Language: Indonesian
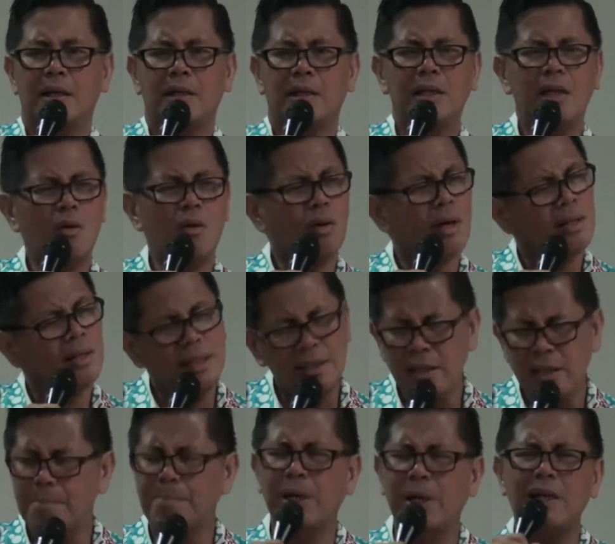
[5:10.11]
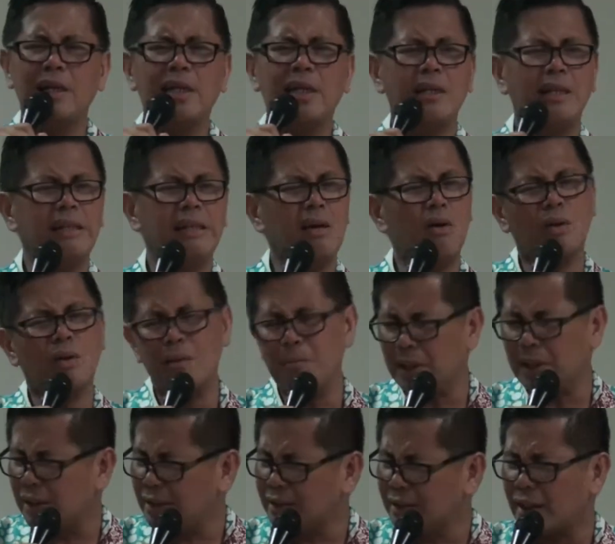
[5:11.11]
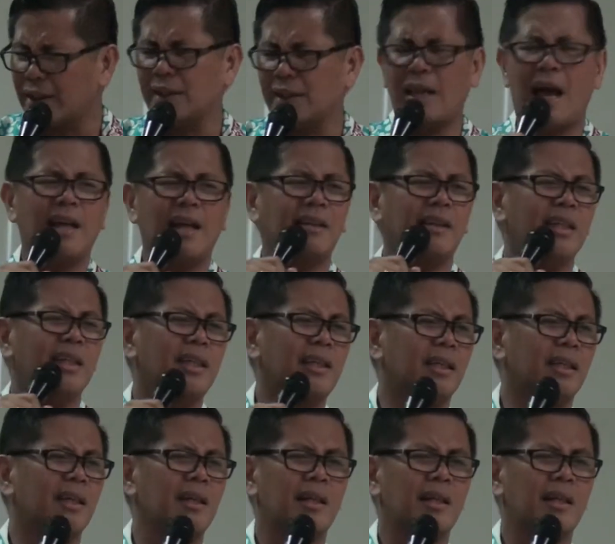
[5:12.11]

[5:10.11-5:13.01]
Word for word: Ini orang yang nyebelin, ini orang bikin sakit hati.